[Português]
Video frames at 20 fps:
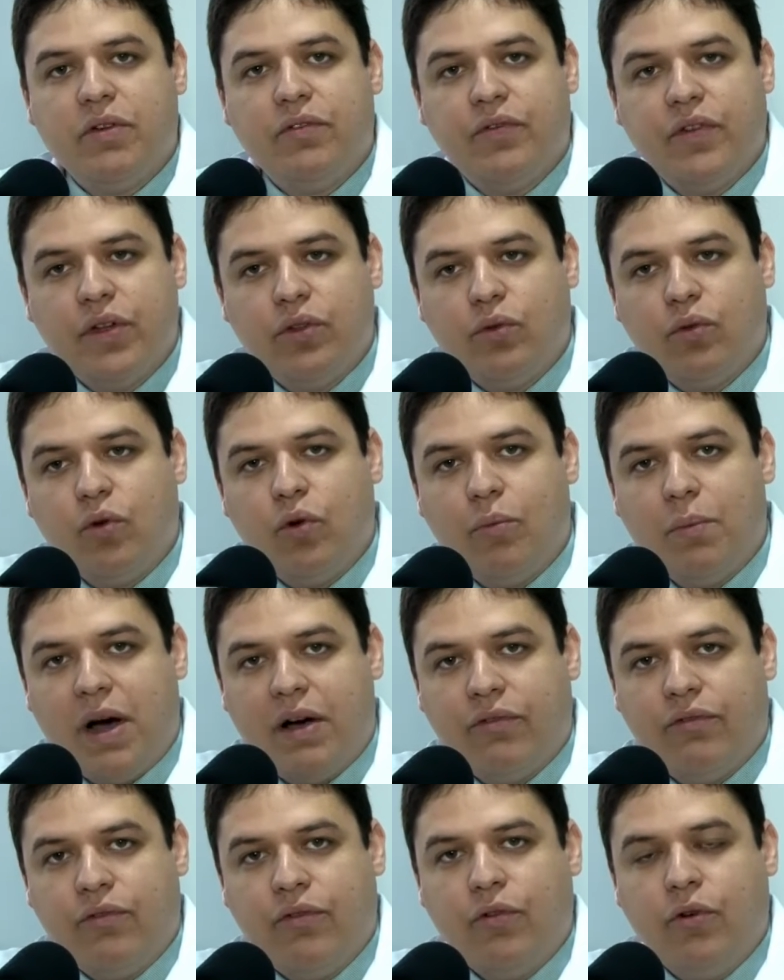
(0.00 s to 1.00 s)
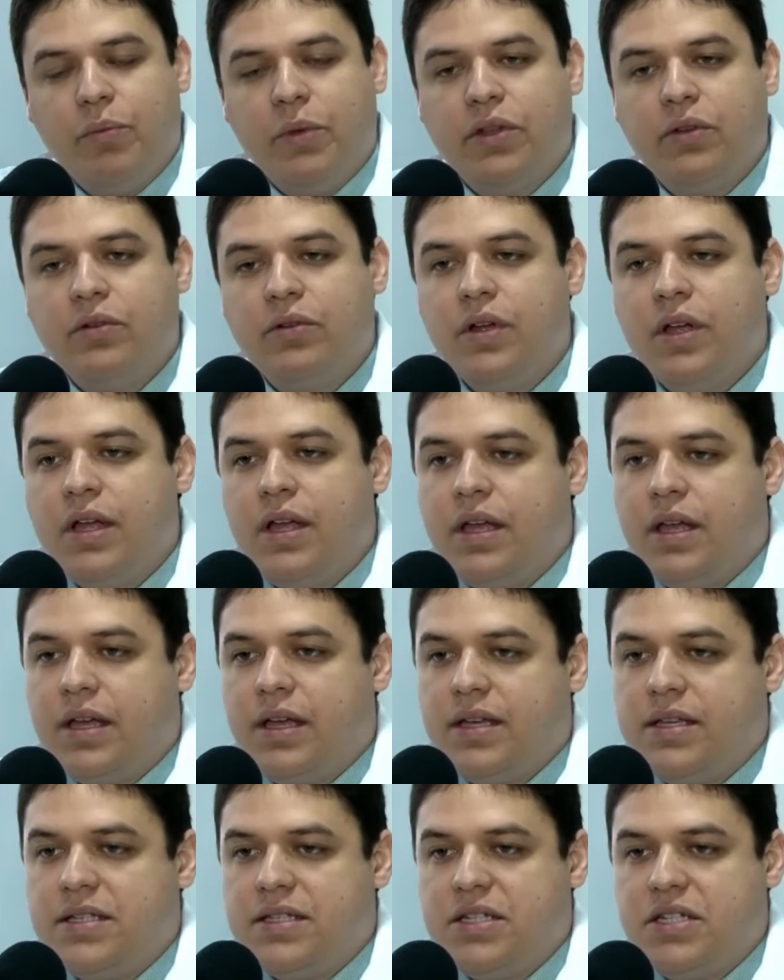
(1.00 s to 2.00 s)
é feito com o bafômetro,
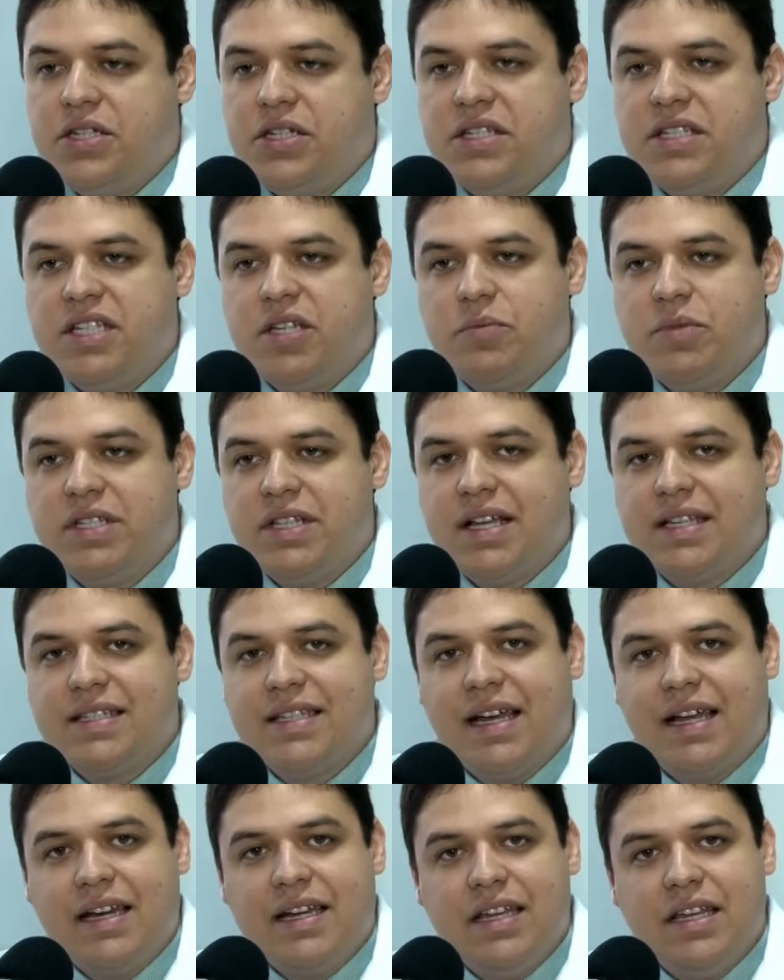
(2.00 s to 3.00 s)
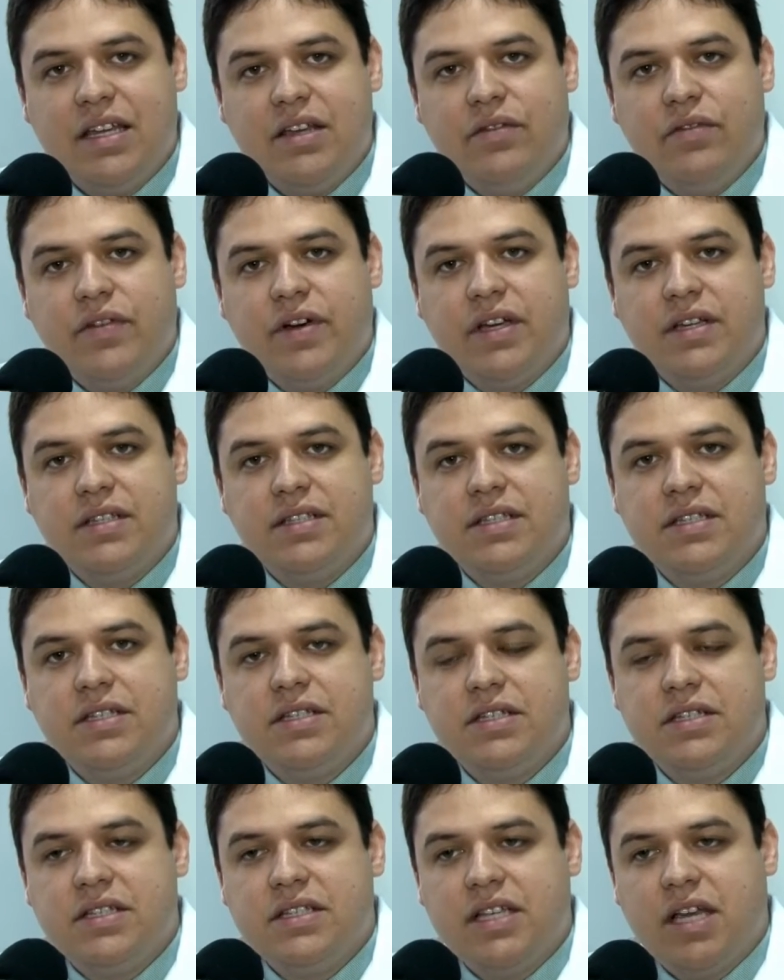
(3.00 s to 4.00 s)
é, existem exames da saliva,
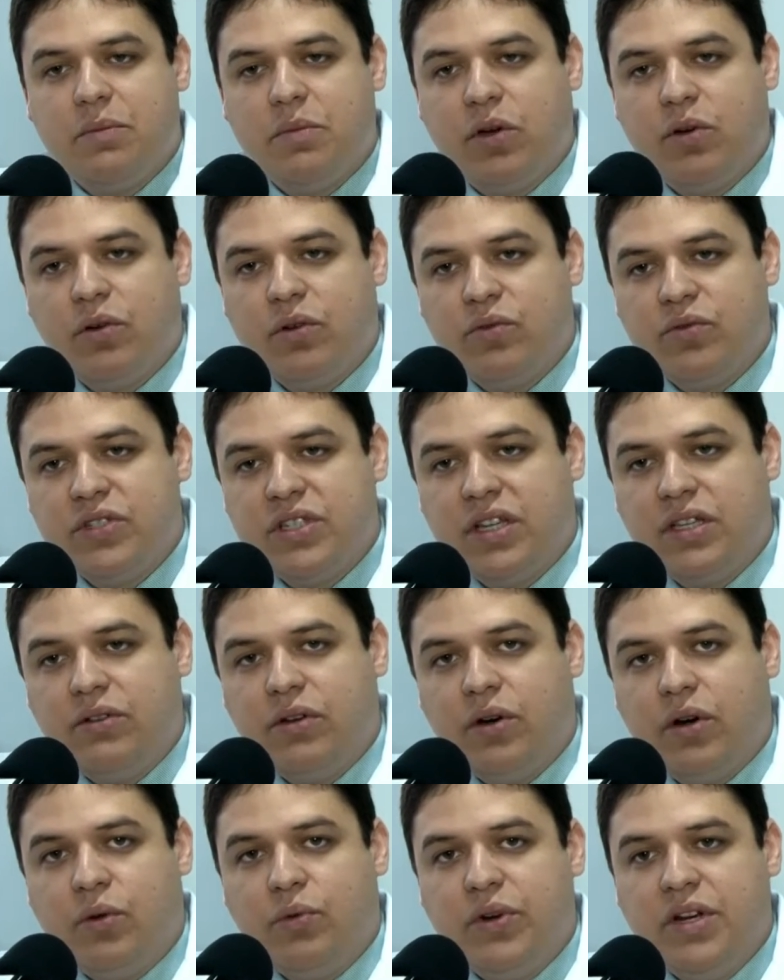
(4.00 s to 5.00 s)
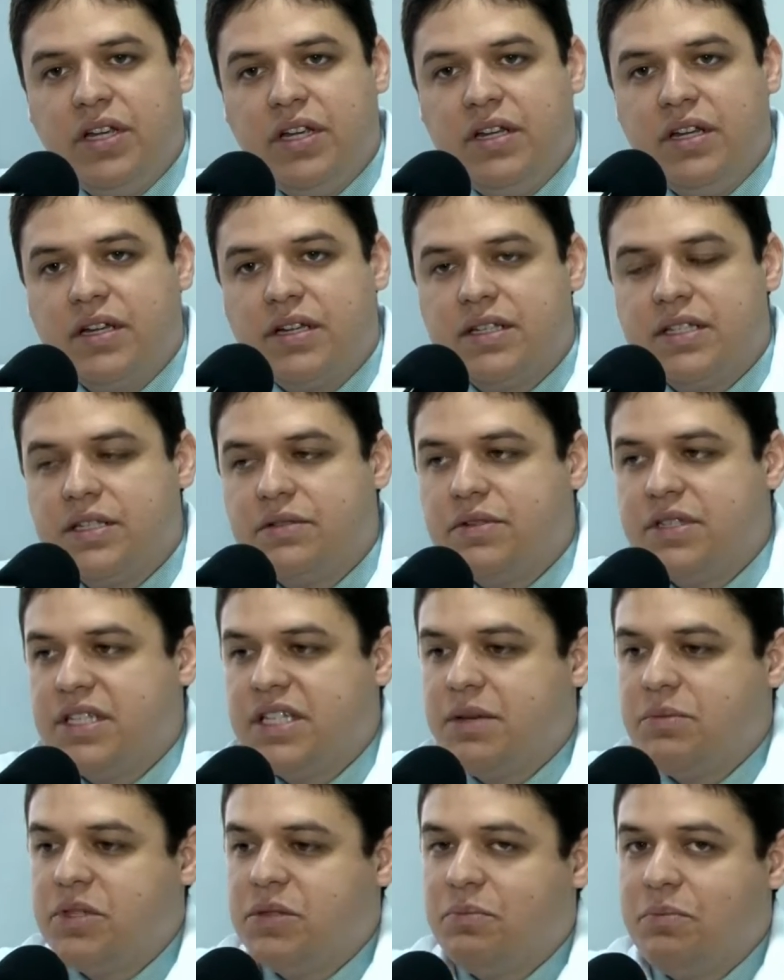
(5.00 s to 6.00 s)
existe exame usando a urina, que são
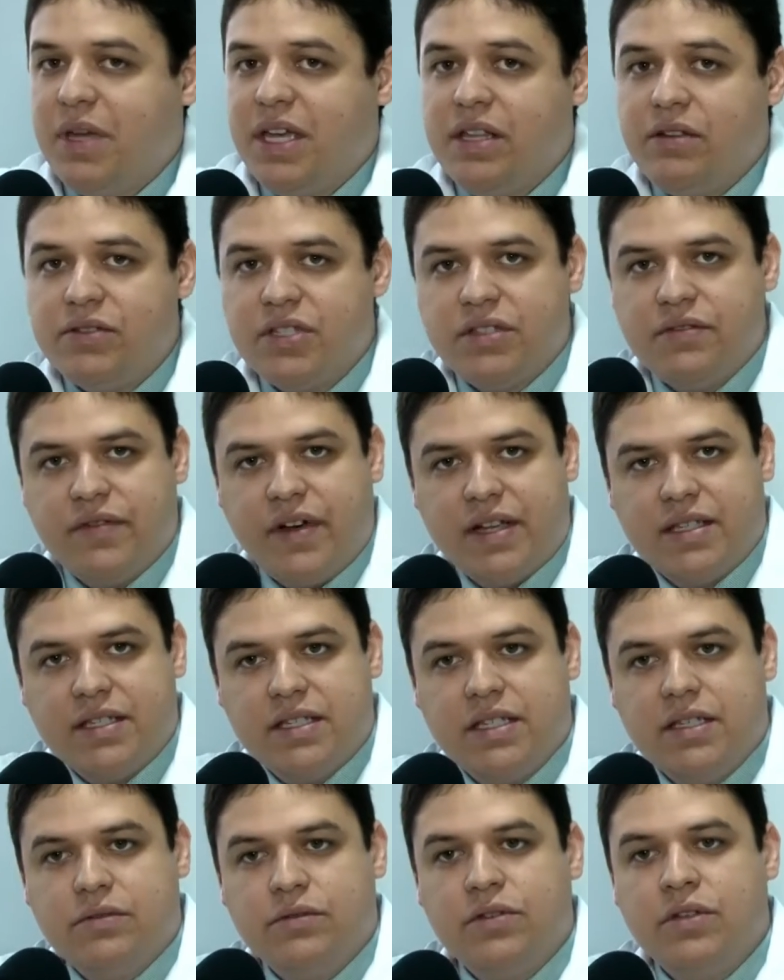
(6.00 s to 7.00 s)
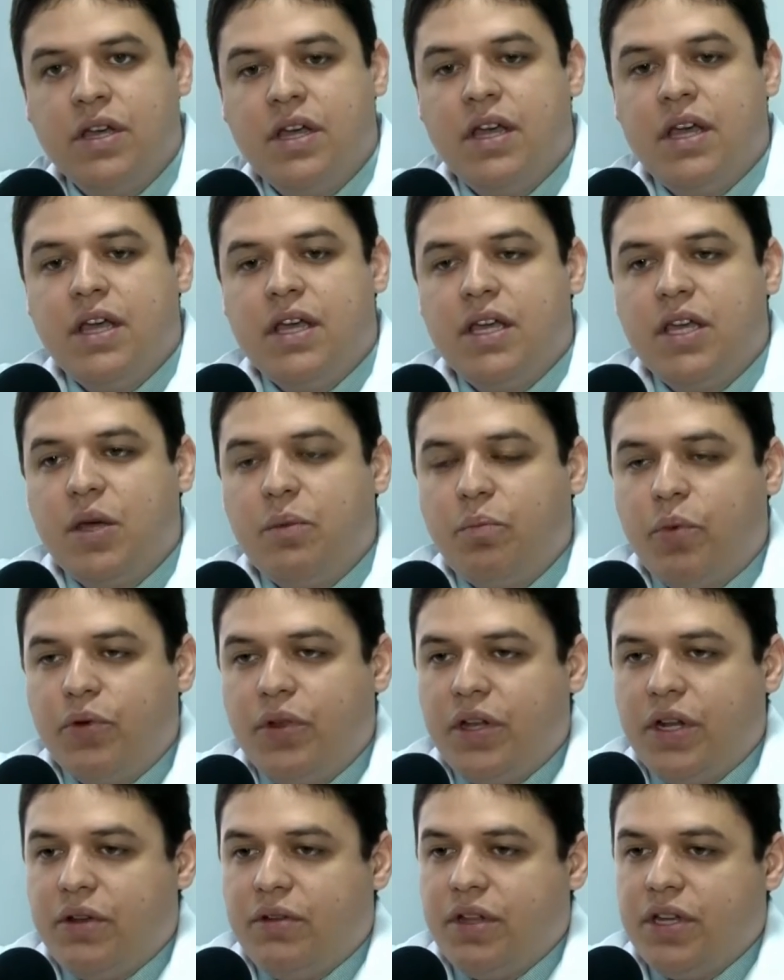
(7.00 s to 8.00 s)
exames menos invasivos e que
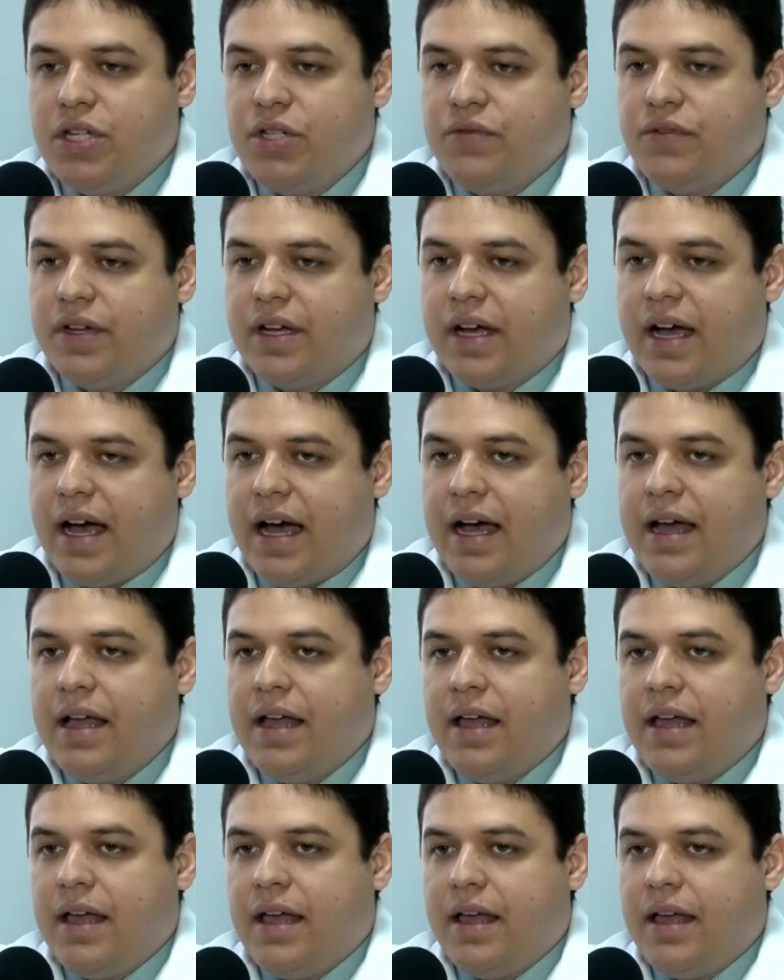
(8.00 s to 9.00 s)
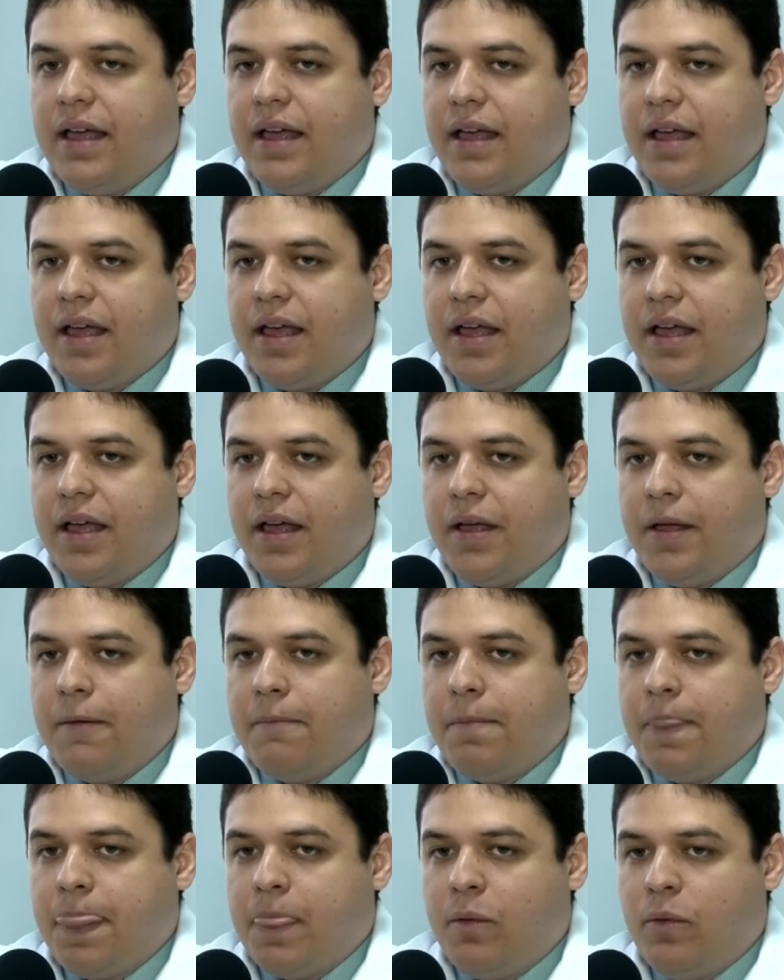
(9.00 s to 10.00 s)
poderiam identificar é,